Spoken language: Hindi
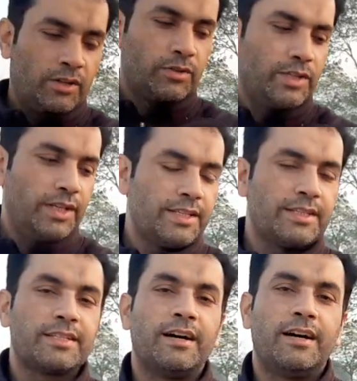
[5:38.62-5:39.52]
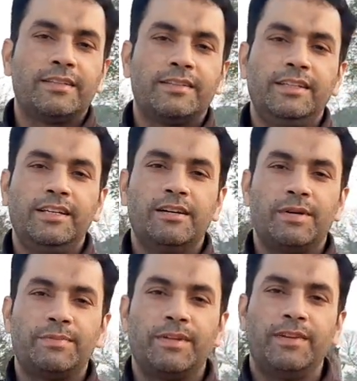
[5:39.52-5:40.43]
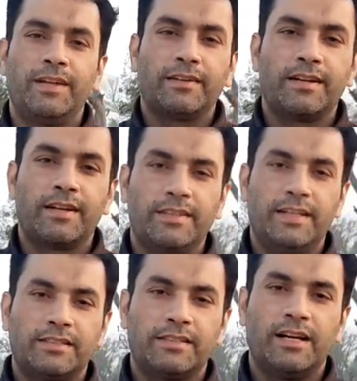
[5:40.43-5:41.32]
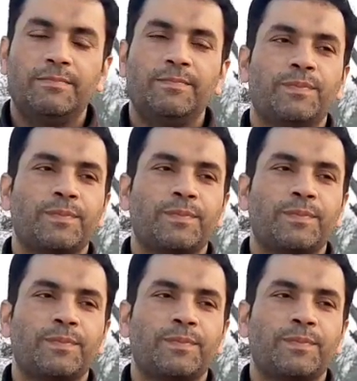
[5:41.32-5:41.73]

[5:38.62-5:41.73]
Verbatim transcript: तो जी इसके साथ ही हम अपने विला का करते हैं अख्ताम